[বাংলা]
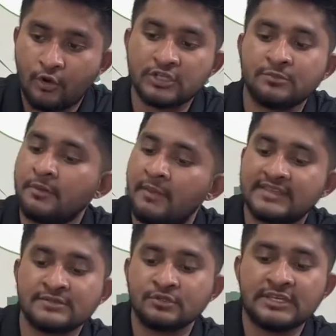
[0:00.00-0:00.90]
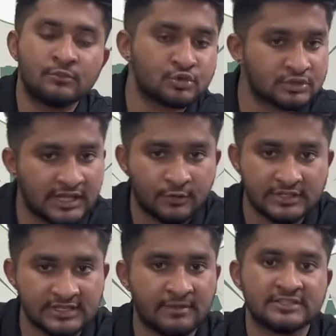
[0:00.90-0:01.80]
হয়তো বা মাঝে মধ্যে ইমোশনাল
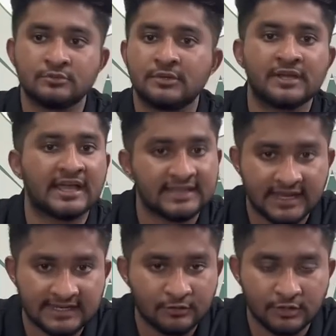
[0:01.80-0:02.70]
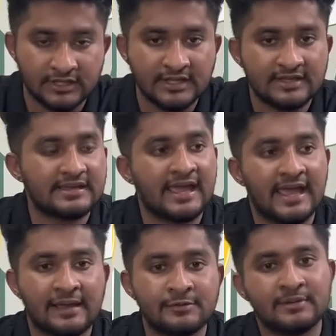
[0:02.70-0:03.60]
হয়ে যায় মাঝে মধ্যে আমি কান্দাকাটি করি যে
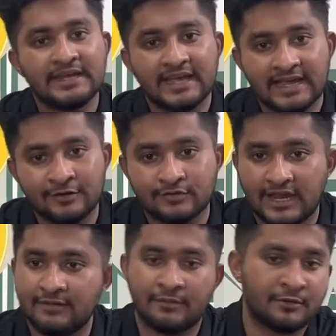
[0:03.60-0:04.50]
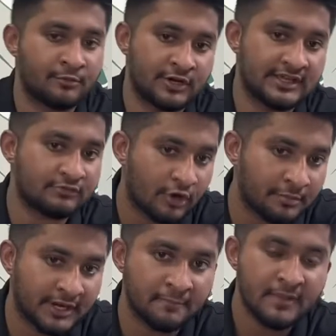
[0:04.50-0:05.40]
আমি মেডিকেল কেন ছাড়লাম আমার মনে হয় কিছু
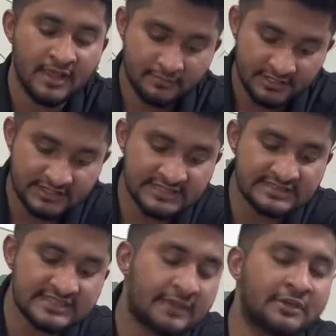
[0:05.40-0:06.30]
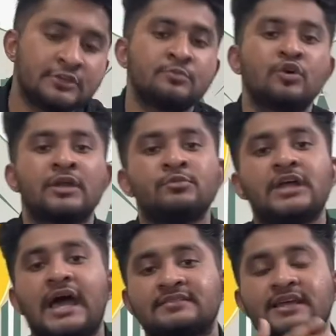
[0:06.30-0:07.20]
হবে না বাট দিন শেষে আমি কিন্তু বুকের
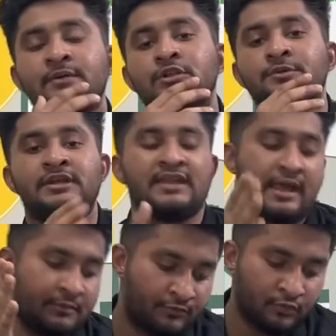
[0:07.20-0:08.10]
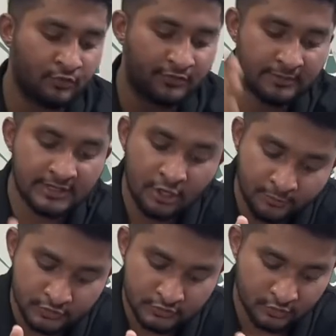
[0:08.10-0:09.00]
মধ্যে হাত রাখে বলতে পারি না আমি ফুল ফ্যামিলি
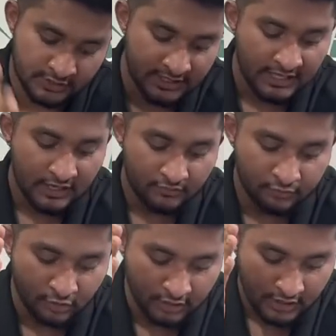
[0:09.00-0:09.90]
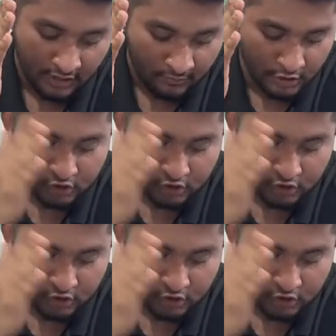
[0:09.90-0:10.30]
অপোজ করে ফুল পুরো